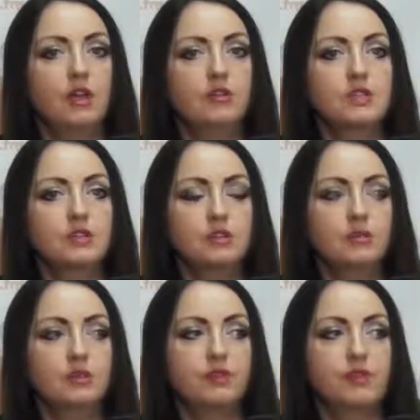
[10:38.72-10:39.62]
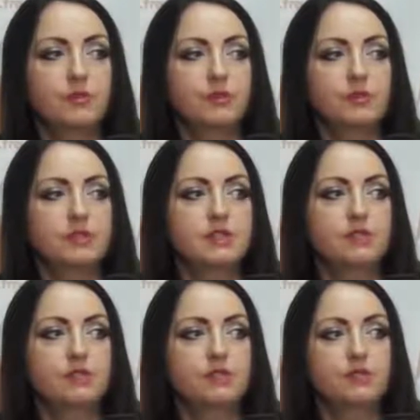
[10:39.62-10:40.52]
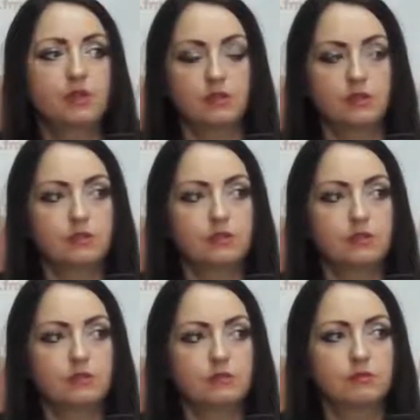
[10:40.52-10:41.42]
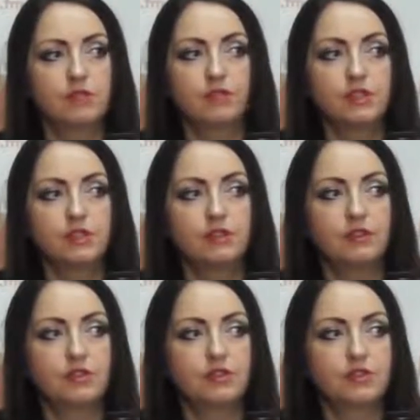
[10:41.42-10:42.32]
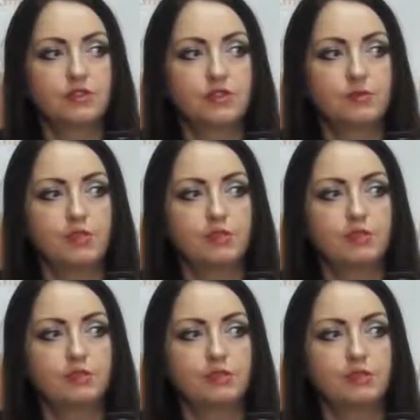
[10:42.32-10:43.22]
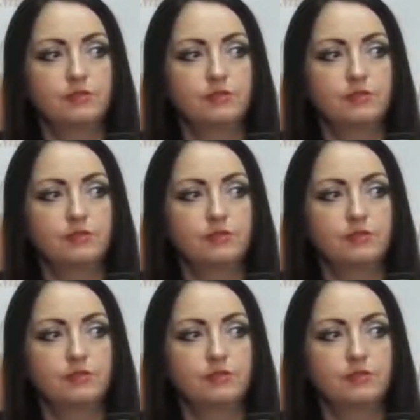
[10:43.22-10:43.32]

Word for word: Więc dlaczego pierwotna propozycja wynosiła e, kwiecień 2018